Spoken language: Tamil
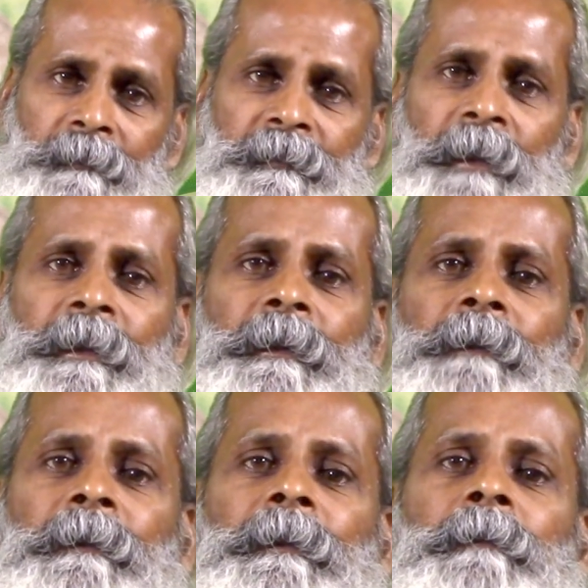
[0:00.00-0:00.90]
தண்ணீரை
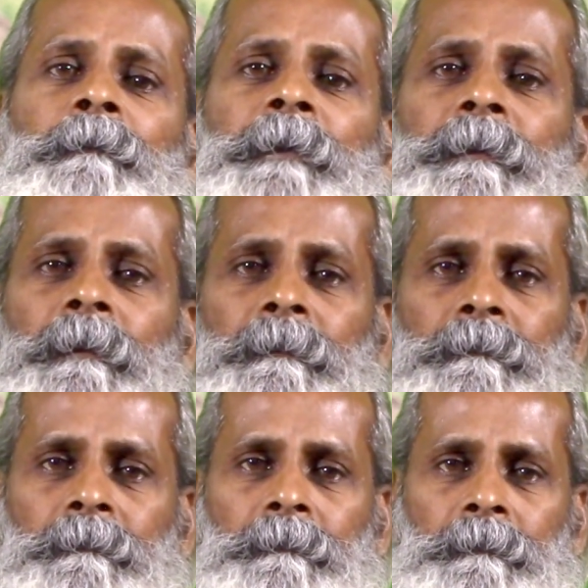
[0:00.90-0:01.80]
நிறைய குடியுங்கள்
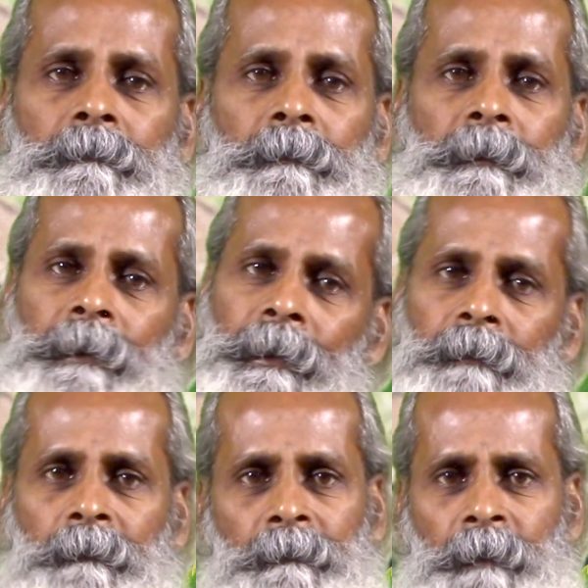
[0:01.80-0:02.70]

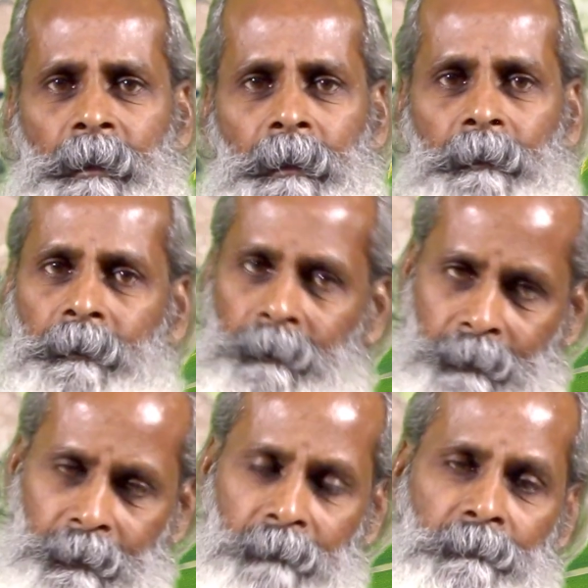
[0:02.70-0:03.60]
கரைந்து விடுமா
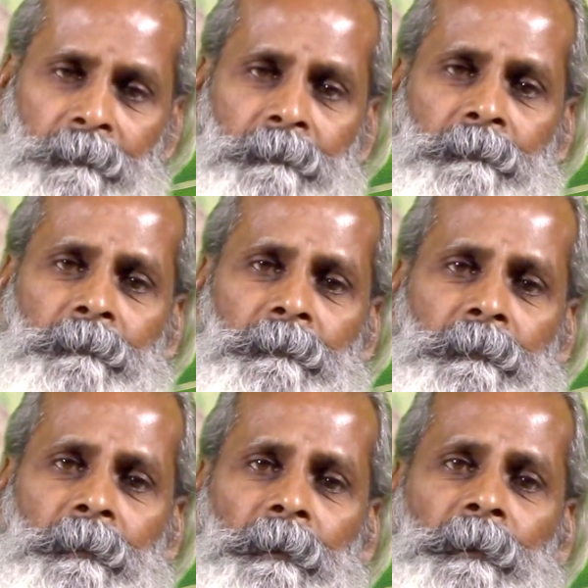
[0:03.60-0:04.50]
கரையும்
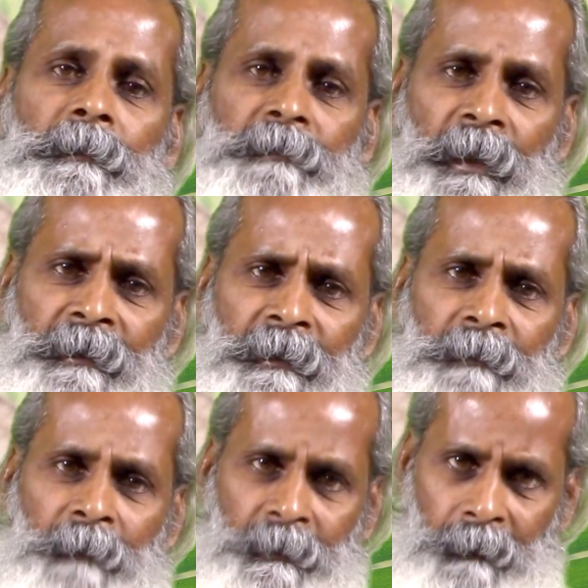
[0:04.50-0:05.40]

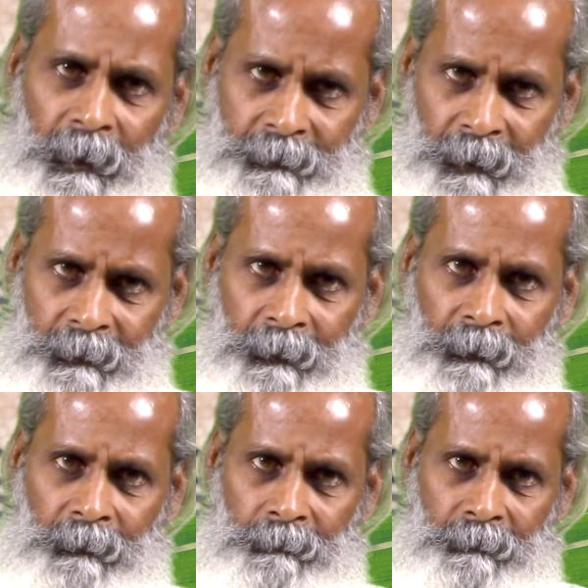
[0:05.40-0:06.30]
தண்ணீர் மெதுவாகத்தான்
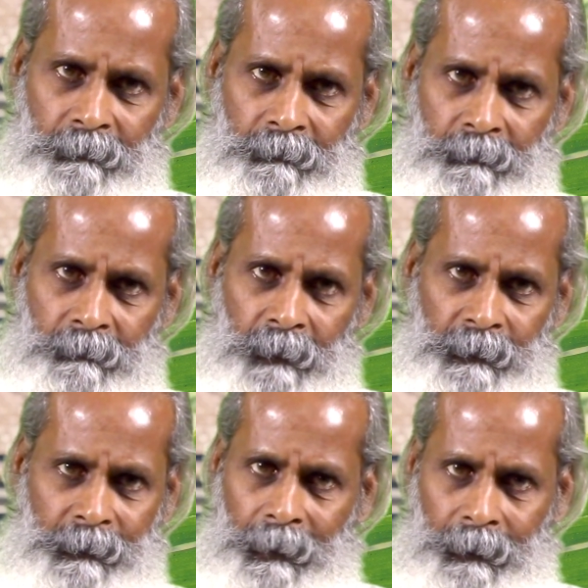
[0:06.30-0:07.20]
கரைக்கும்
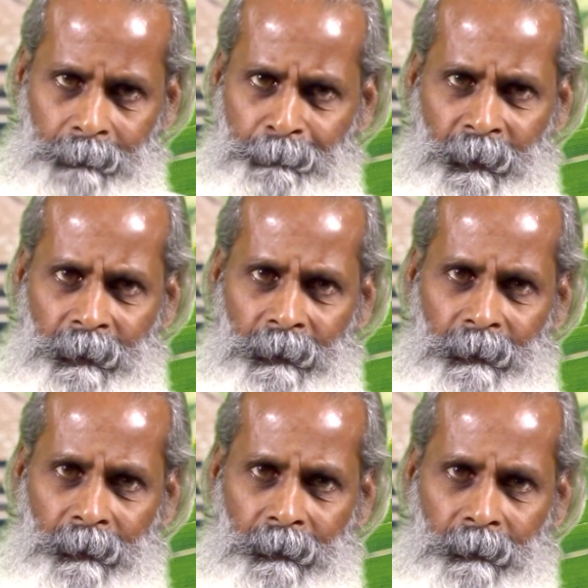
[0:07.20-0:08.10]
அது கரைப்பான்
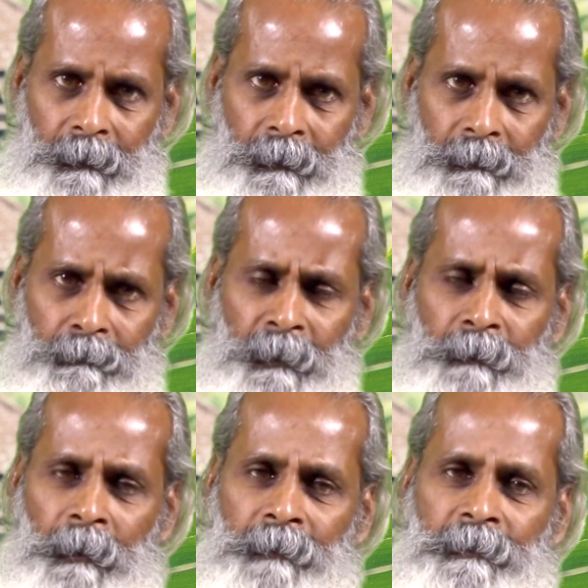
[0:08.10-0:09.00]
அல்ல
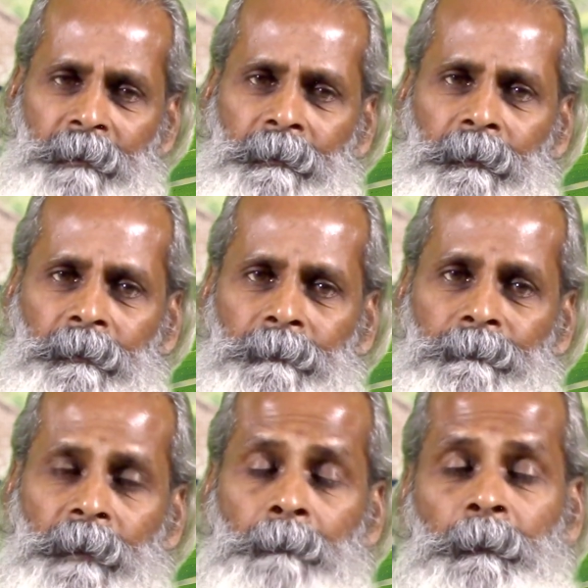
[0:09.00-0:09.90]
மெதுவாகத்தான் கரைக்கும்
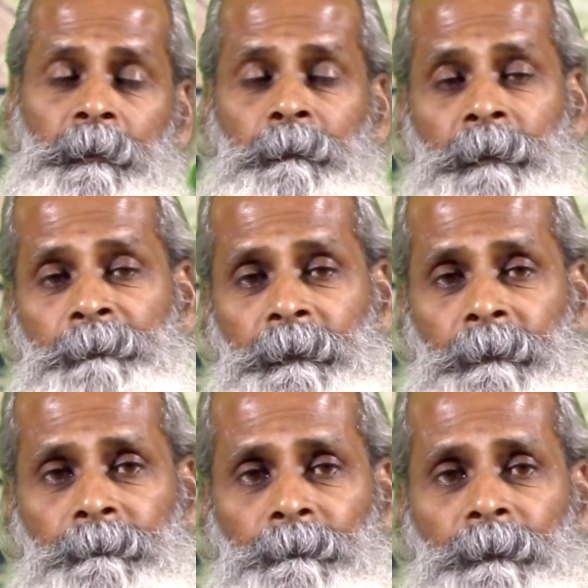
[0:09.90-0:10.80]
எப்பொழுது குடிப்பது
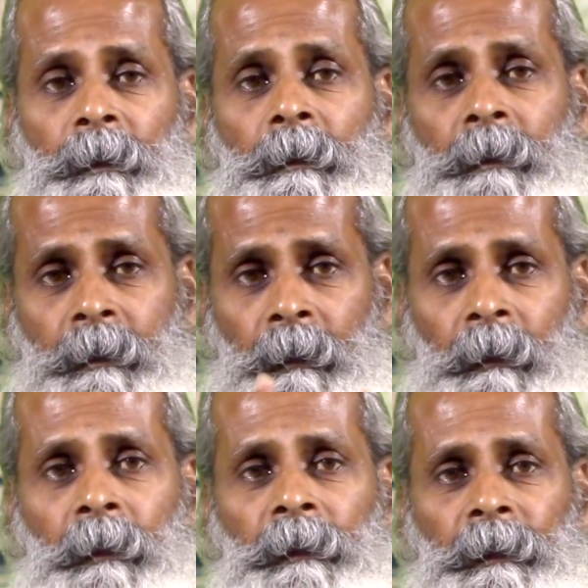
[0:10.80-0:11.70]

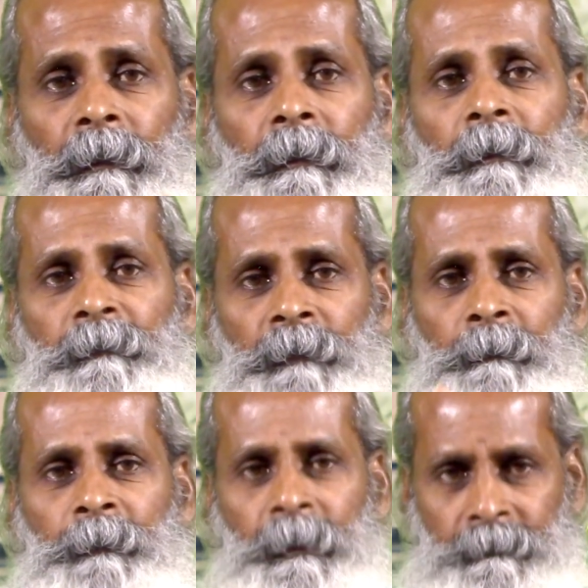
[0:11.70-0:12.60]
காலையில்
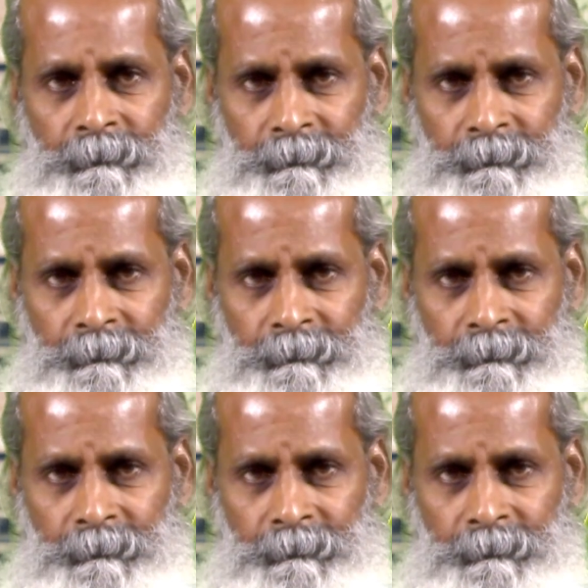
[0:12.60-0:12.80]
எழுந்தவுடன்